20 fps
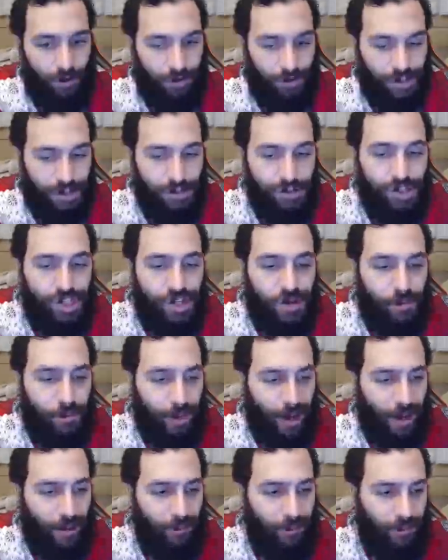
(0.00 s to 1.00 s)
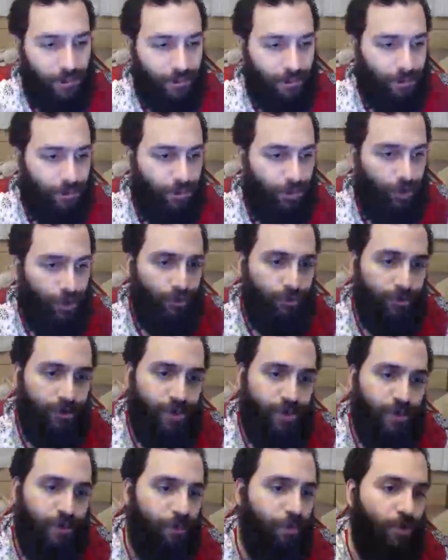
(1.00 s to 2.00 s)
se eu estripar, mano. Pô, não
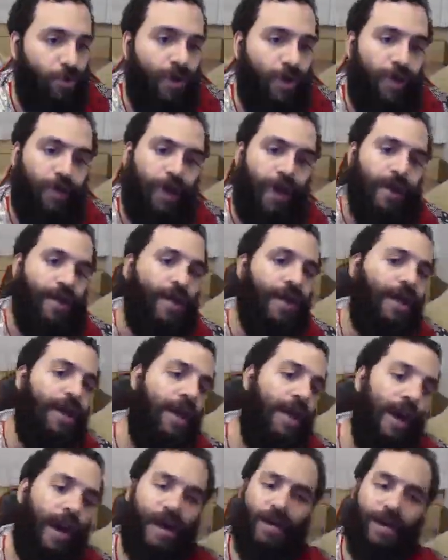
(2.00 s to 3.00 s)
estri... Porra, aí, aí